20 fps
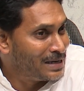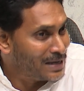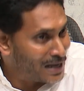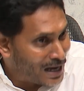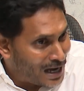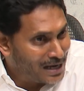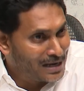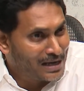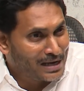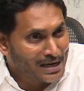
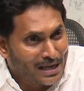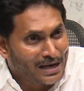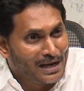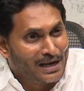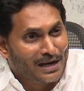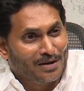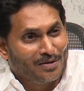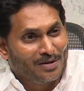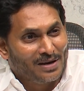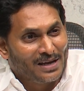నాలుగు
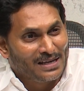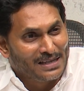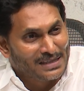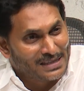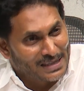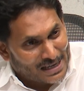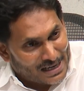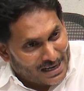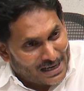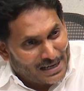నెలల్లోనే
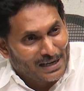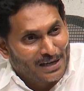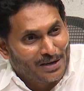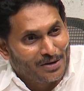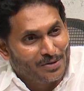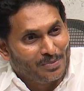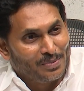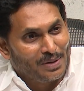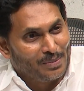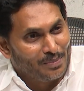ఇంతగా నేను
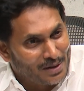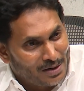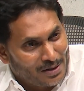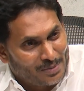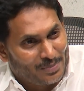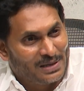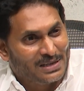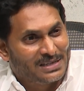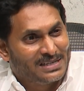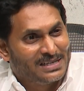మిమ్మల్ని
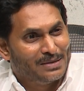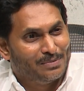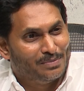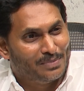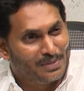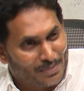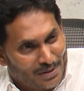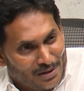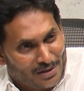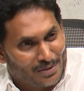పిలిచి
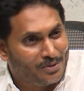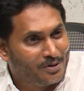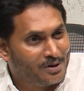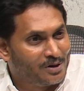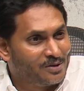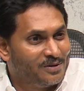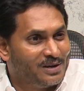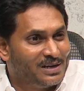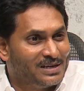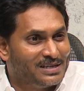మిమ్మల్ని
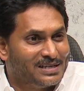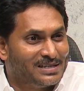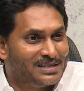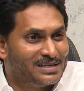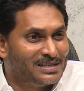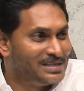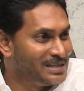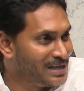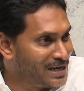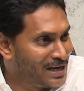మోటివేట్ చేసి
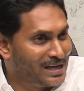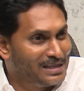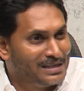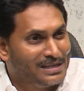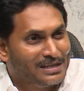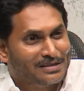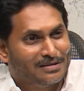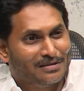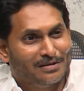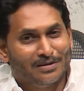జిల్లా
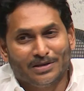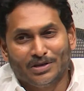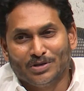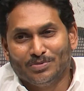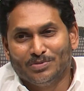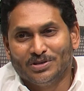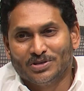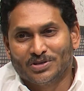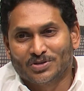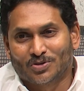అధ్యక్షులను
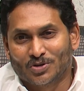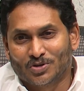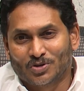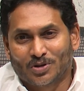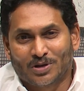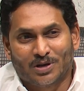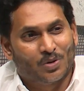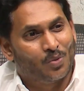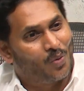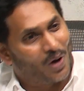నియమించి కొత్త
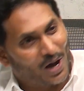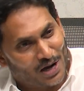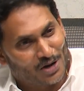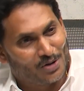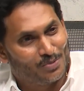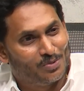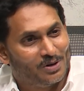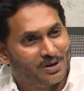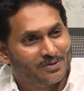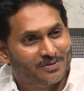వాళ్ళని
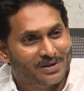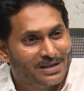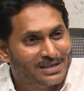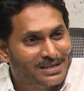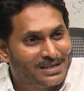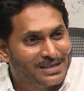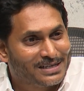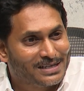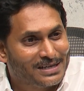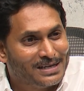మోటివేట్
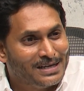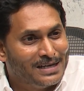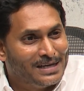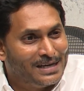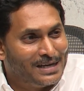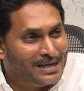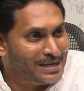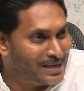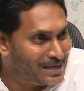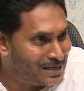చేసి
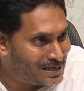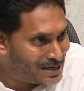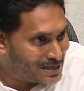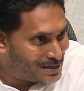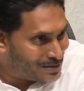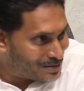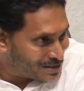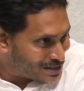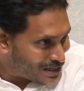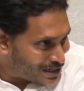ఇన్ని
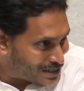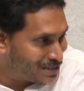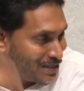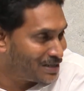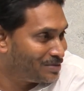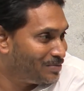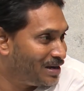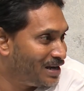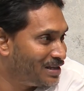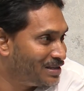స్ట్రక్చర్
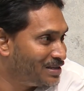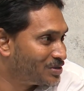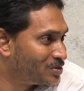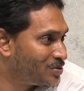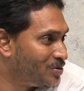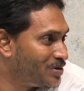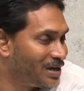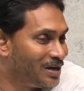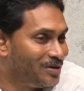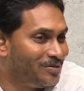మళ్ళీ
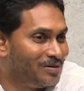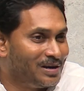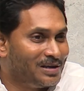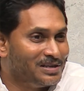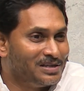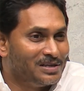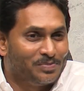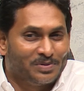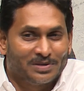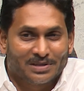తీసుకొని
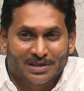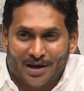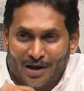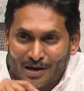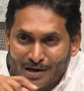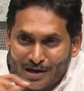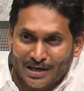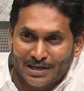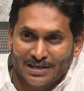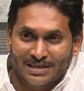రావాలని చెప్పి ఇంత
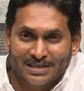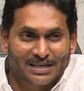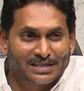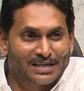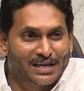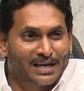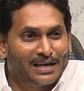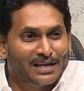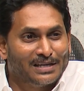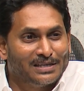ఆర్గనైజ్డ్గా
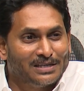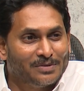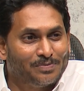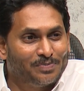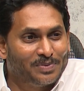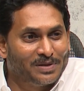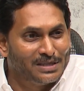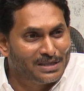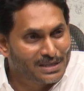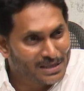చేయాలని
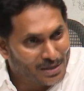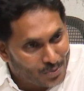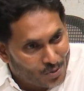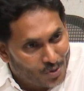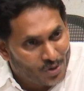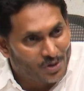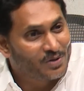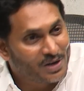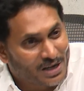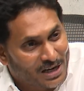చెప్పి ఇంత
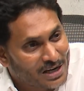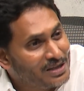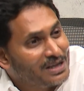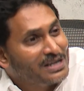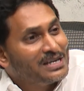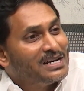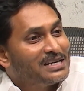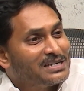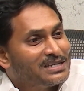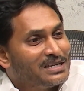మోటివేట్ ఎందుకు
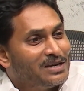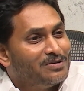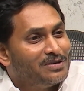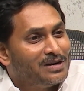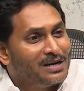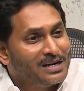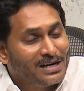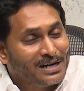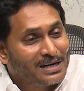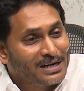చేస్తా
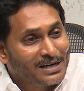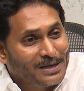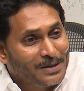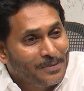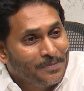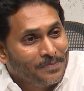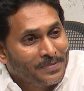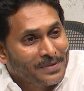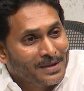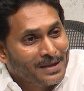ఉన్నానంటే
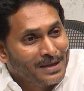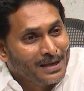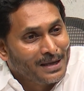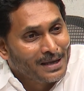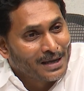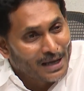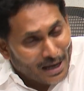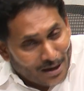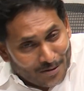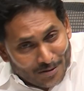
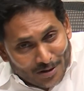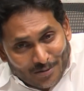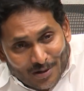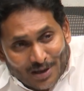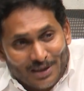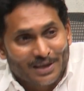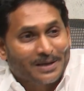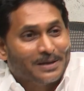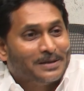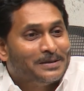కేవలం
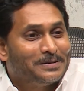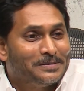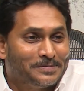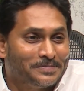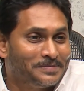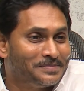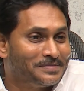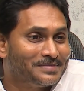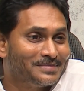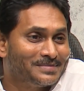అదే
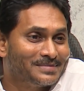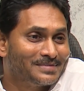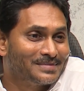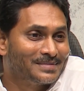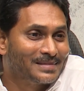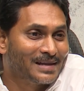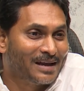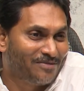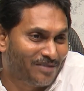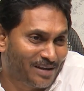
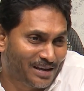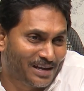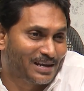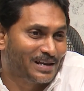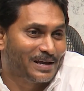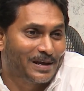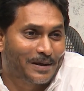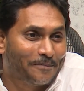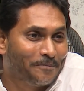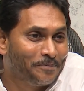ఆ
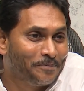ఫైరే